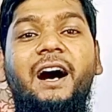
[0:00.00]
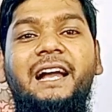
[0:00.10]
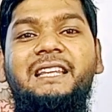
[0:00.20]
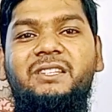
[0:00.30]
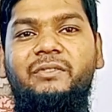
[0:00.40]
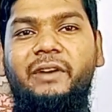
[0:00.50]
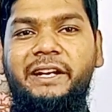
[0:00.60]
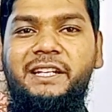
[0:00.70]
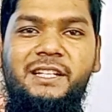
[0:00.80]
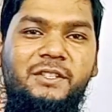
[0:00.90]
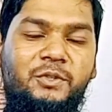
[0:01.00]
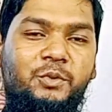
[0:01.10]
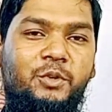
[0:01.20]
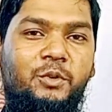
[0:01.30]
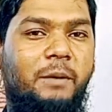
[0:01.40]
আইলস রাইটিং টাস্ক
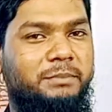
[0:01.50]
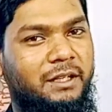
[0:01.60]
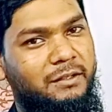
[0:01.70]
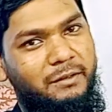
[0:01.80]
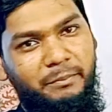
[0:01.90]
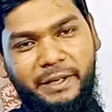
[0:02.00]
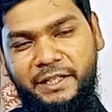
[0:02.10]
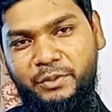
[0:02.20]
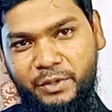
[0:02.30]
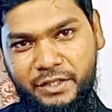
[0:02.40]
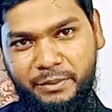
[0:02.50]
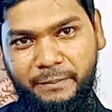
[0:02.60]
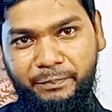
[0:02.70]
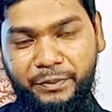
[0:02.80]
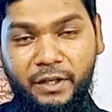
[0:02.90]
টুটাও আপনার প্র্যাকটিস হয়ে যাবে